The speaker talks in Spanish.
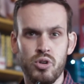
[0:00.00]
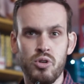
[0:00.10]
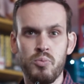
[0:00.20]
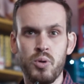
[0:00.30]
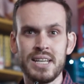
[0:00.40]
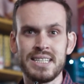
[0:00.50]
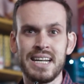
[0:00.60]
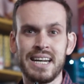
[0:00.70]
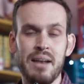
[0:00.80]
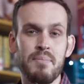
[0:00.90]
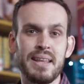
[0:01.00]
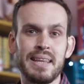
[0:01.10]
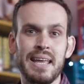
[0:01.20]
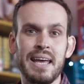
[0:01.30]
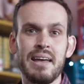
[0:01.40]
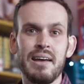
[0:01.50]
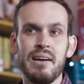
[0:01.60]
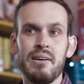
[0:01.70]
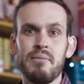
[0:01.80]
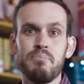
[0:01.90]
No puede ser realmente
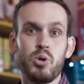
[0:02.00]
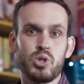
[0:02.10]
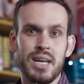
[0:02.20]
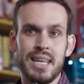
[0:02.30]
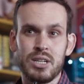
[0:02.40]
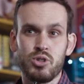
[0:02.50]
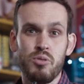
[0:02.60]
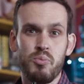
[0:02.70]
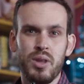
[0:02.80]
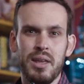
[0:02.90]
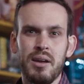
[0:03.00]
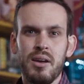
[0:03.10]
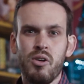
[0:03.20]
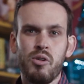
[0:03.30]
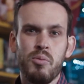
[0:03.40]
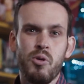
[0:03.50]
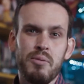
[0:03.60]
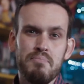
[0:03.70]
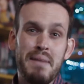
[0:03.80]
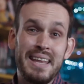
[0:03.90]
poseída, solo puede
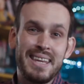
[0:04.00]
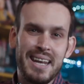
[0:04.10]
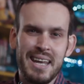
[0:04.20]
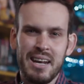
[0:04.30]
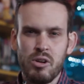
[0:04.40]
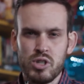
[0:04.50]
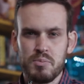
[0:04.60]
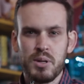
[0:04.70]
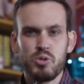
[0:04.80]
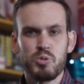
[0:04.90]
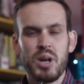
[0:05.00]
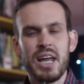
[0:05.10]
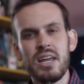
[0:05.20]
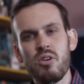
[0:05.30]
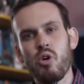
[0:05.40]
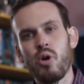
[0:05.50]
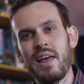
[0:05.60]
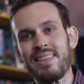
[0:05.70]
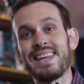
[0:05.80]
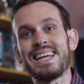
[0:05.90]
como mantener a los espíritus por ahí o
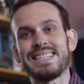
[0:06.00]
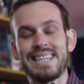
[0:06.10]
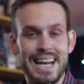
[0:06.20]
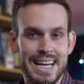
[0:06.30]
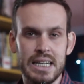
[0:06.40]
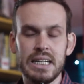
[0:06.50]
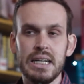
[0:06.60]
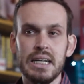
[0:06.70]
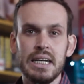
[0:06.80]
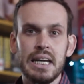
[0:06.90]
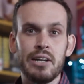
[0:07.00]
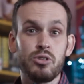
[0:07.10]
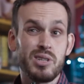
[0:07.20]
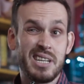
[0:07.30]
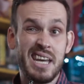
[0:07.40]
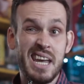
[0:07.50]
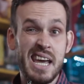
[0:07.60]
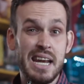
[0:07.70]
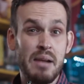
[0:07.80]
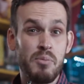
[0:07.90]
hacer que salgan. Entonces
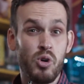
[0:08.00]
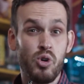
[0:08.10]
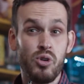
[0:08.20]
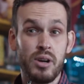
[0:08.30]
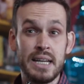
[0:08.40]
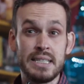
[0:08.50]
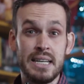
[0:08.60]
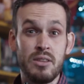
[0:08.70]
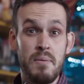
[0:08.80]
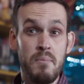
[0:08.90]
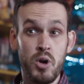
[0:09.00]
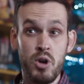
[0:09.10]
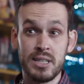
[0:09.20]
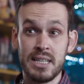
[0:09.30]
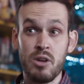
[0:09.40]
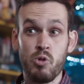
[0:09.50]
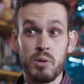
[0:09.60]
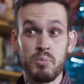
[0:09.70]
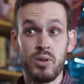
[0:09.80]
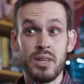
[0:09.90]
quiere a lo mejor ese demonio que está en el
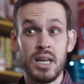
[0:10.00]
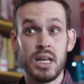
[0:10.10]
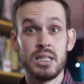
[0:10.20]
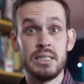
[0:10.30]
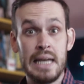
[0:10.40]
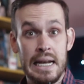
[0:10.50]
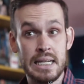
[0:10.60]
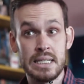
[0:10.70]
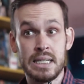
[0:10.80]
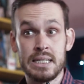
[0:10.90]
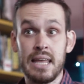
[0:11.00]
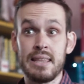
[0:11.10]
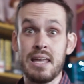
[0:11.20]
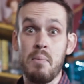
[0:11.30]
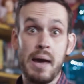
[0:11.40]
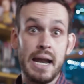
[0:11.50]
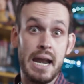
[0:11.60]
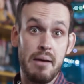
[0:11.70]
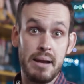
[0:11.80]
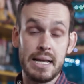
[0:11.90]
cuerpo de Janice, que se hace llamar
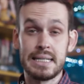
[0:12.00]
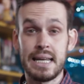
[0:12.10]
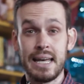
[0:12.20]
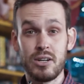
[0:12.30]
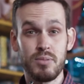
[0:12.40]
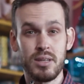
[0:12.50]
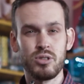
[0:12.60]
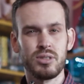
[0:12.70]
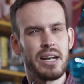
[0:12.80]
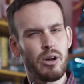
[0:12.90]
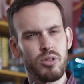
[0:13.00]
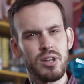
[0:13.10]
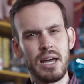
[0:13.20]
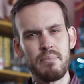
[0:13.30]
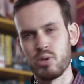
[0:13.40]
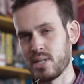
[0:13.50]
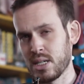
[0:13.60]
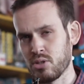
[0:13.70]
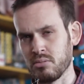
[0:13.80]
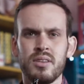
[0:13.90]
Anabel, que es la hija de los vecinos, tenerlo cerca por si
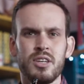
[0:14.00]
acaso.